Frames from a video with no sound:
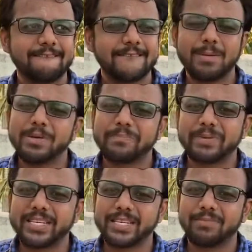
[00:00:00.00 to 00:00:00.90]
நம்ம
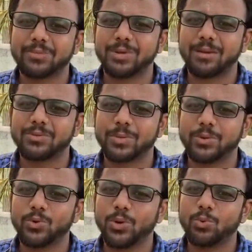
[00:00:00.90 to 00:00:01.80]
எப்படி பத்மநாப சுவாமி
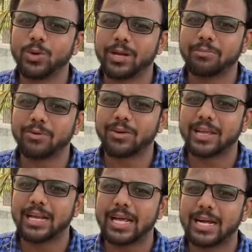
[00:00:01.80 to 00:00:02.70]
கோயிலுக்குள்ளார போனோம்னா
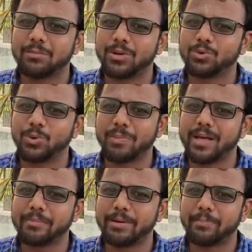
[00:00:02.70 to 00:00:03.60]
எல்லாரும் நம்மளை வந்து ஒரு
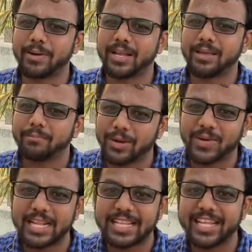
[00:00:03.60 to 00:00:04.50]
மாதிரி பார்ப்பானே
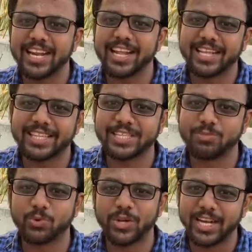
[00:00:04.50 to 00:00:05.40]
பரவாயில்ல இந்த எண்ணெயை தேய்ச்சி
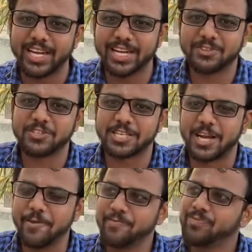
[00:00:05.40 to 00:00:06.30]
போகணும் எண்ணெயை எடுத்து
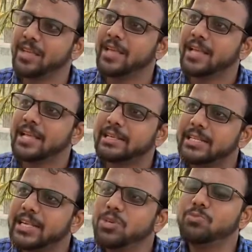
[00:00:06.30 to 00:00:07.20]
வச்சுக்கிறான்
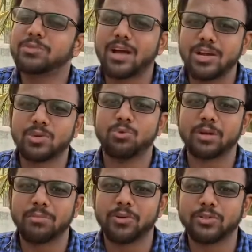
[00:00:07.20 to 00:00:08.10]
இதையும் தாண்டி
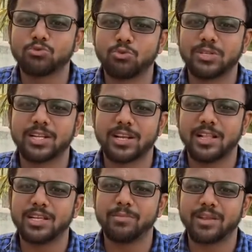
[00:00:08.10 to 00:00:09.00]
உடம்புல வந்து சொரி சரங்கு
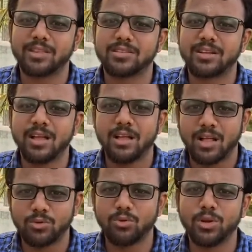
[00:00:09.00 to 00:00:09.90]
அதிகமாக இருந்துச்சுன்னா
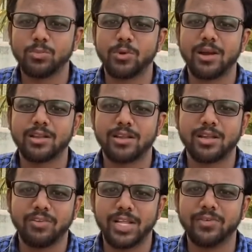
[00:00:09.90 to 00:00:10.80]
அந்த கோயிலுக்கு போகாட்டி என்ன
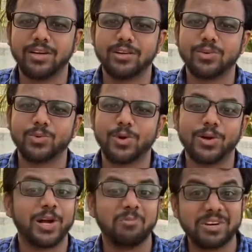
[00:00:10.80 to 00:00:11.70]
வெளியவே நின்றுக்குருவோம்
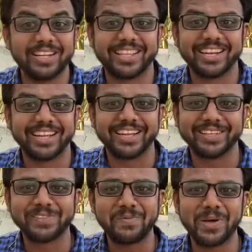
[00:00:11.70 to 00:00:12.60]
அப்படின்னு தன்னை
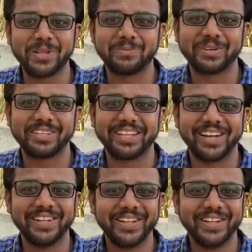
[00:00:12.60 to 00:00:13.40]
சமாதானப்படுத்திக்கிறான்